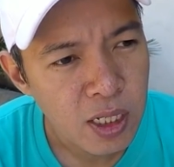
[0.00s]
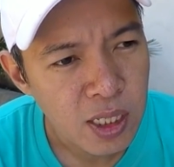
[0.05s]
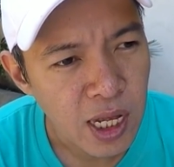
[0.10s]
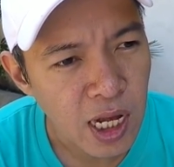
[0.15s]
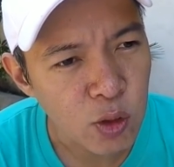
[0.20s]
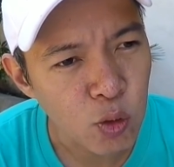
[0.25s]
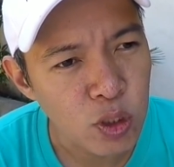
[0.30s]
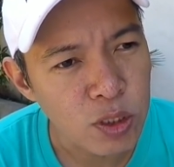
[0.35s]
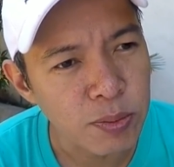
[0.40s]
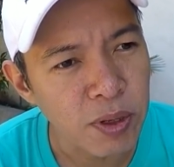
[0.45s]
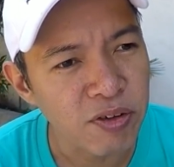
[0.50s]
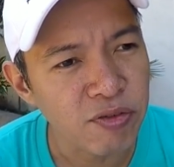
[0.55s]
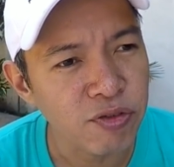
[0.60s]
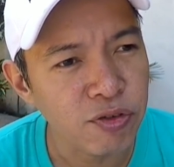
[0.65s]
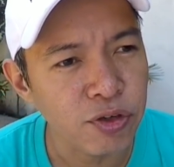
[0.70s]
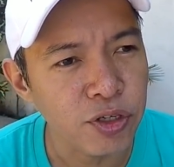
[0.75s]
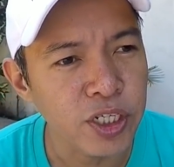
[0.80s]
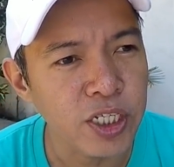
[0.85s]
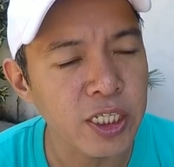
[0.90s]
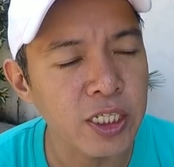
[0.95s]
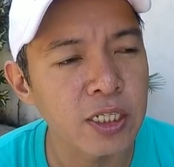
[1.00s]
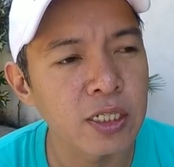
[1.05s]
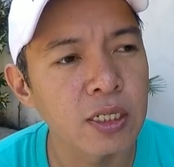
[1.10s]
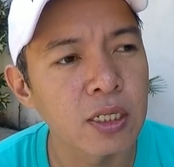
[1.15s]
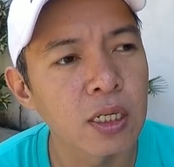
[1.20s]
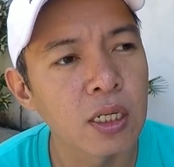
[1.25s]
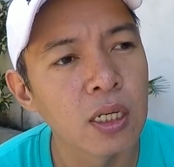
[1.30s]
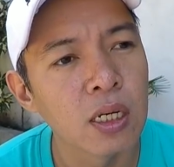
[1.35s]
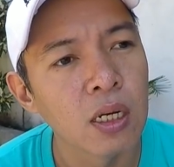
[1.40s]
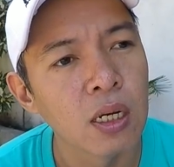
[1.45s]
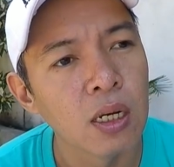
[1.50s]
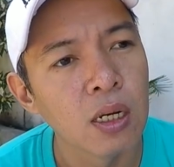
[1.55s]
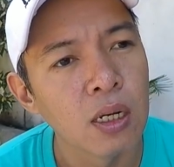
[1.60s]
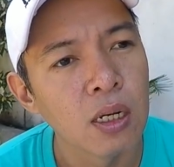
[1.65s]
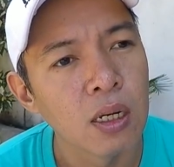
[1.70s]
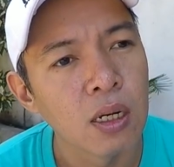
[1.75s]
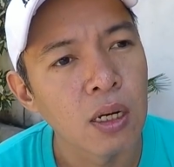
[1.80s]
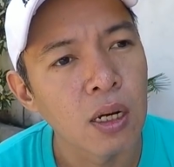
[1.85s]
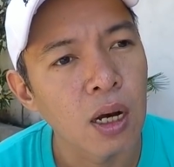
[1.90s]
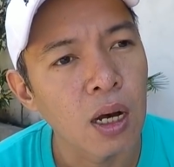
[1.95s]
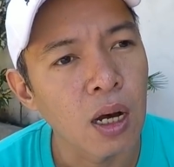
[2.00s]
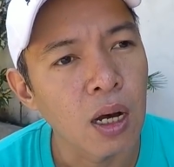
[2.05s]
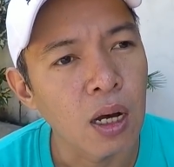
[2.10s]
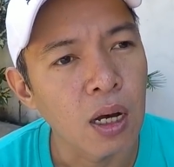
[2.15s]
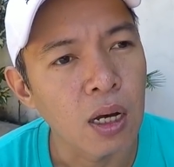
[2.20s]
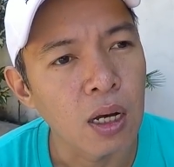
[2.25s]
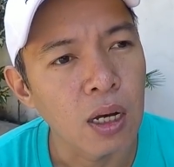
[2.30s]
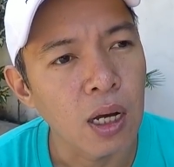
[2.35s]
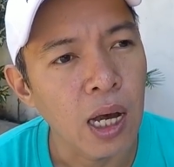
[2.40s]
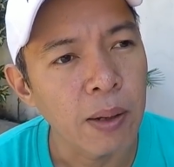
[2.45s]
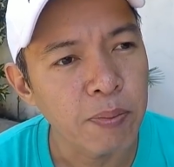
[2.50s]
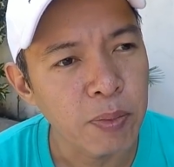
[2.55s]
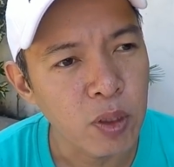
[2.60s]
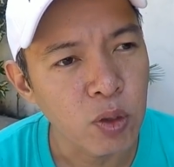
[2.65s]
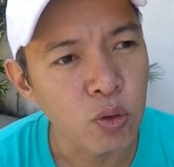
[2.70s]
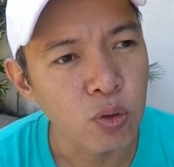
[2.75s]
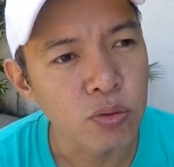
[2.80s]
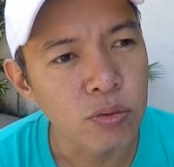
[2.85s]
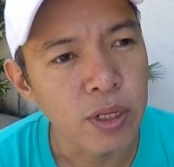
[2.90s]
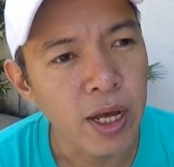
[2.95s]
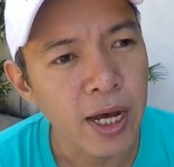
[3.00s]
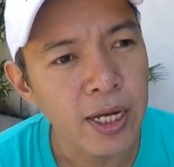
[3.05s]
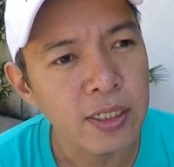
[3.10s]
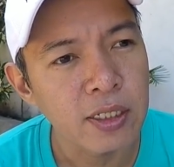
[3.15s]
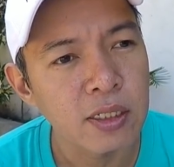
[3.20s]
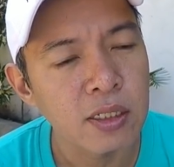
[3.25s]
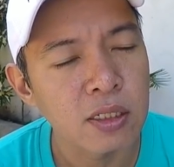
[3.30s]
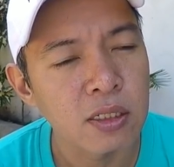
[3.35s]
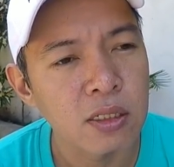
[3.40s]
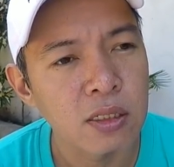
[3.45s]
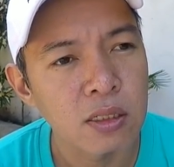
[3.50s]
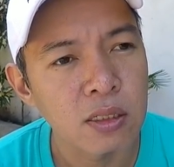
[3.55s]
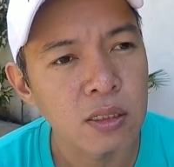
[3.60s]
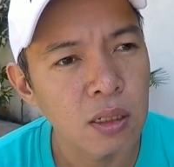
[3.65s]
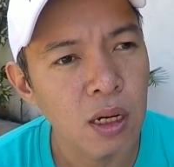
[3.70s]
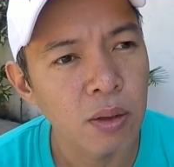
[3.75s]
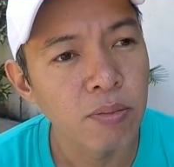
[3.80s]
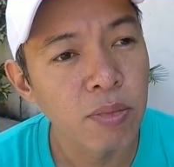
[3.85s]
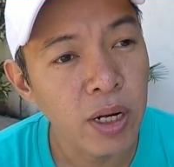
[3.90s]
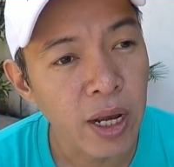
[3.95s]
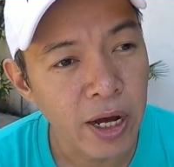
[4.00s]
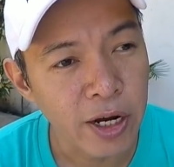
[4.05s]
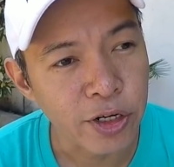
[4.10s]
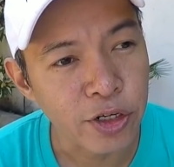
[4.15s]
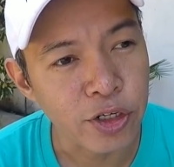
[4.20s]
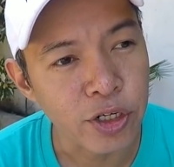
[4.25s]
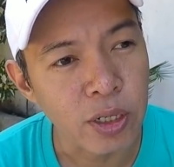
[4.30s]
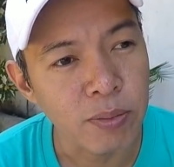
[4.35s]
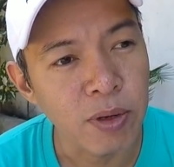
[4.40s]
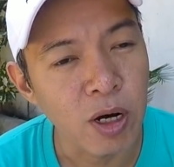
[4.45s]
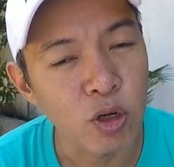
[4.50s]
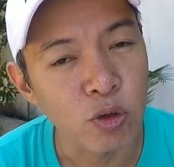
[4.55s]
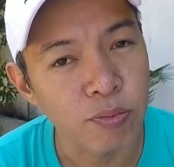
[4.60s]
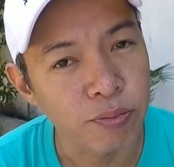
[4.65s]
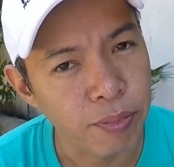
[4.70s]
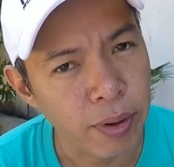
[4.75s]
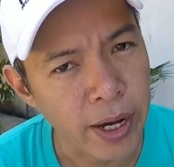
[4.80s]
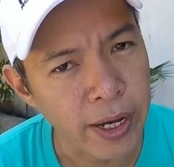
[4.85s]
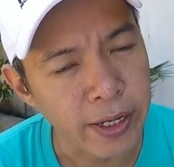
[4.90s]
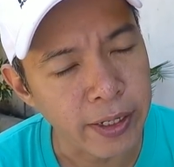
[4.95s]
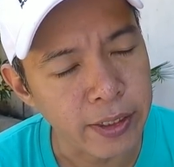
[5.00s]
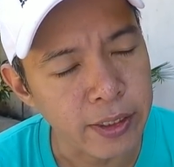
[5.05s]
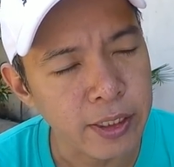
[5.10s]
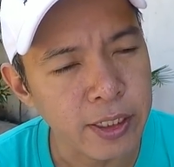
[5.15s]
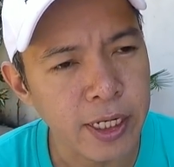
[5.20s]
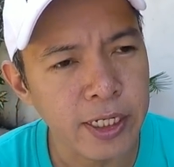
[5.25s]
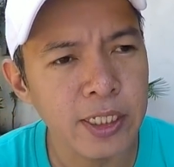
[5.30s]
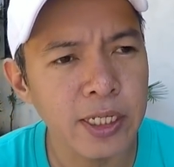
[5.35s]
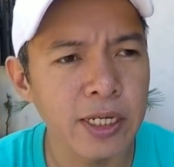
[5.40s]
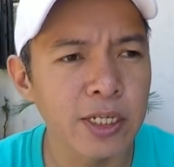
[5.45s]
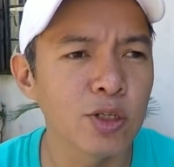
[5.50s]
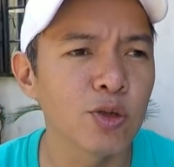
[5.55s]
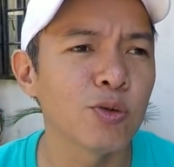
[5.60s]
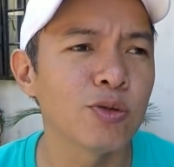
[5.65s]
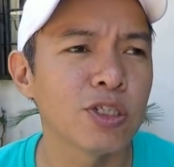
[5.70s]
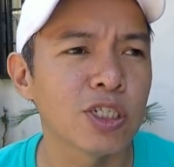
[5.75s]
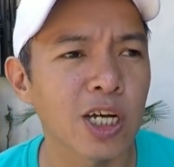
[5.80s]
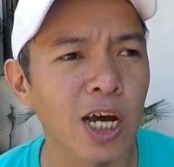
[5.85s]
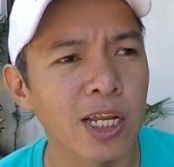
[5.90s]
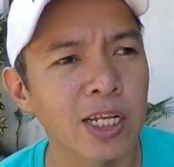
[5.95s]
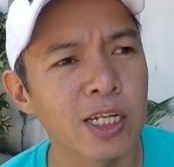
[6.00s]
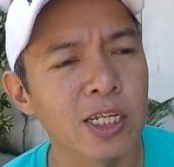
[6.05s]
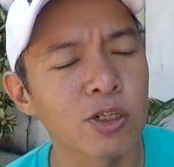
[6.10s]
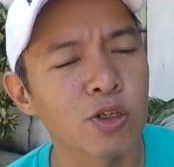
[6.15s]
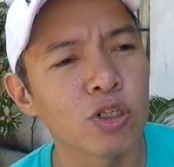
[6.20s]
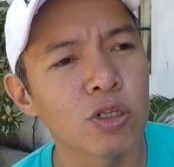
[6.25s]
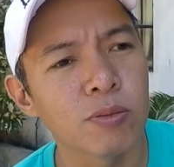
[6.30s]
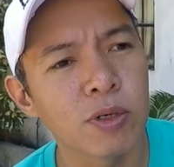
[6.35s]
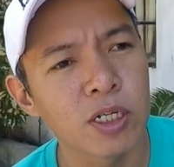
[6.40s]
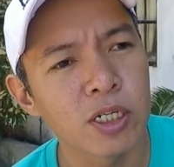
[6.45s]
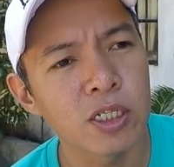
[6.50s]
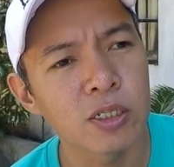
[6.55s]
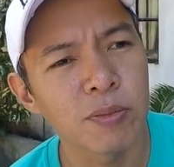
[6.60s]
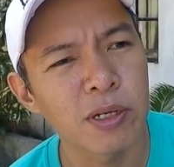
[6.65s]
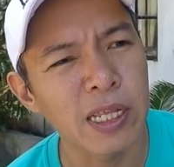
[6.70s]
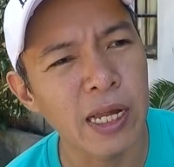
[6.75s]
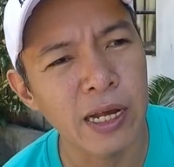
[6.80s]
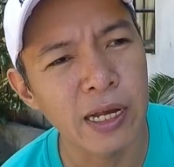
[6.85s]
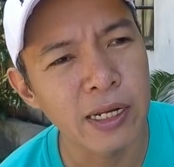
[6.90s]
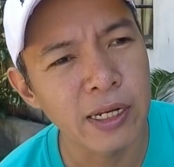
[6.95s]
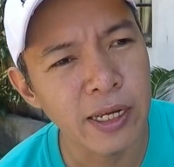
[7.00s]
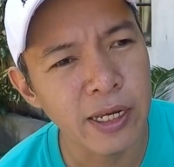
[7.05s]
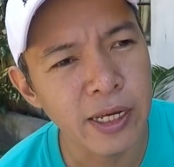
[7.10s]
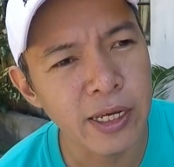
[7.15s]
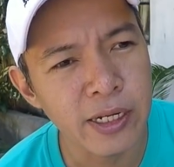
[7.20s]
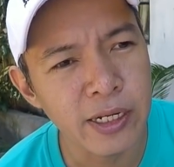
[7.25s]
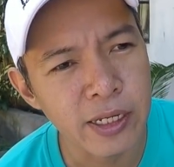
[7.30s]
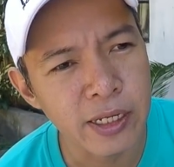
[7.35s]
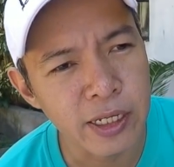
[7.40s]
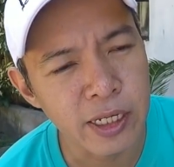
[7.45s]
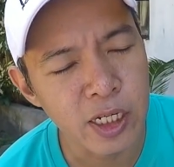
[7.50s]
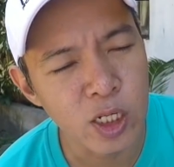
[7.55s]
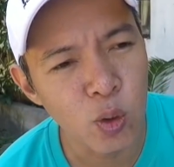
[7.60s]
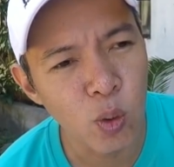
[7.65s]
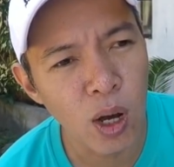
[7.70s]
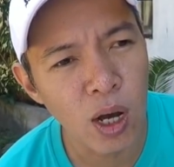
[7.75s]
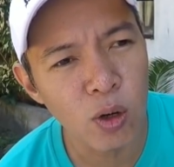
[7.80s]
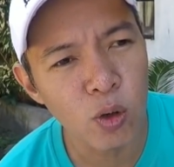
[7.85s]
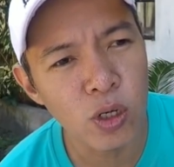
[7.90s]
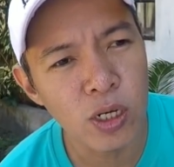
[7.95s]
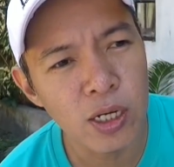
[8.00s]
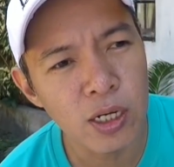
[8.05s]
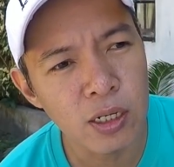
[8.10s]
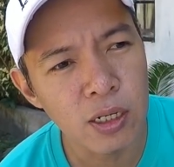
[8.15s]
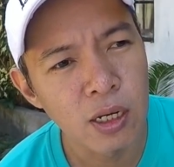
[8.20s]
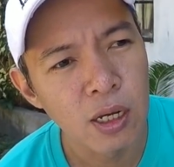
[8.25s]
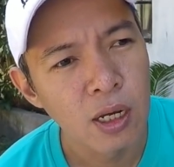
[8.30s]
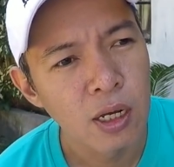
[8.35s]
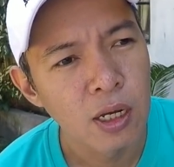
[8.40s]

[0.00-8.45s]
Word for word: That was my first uh, upload as a vlogger about bikes. Kasi yung channel ko naman is matagal na yan eh. Ginawa ko lang,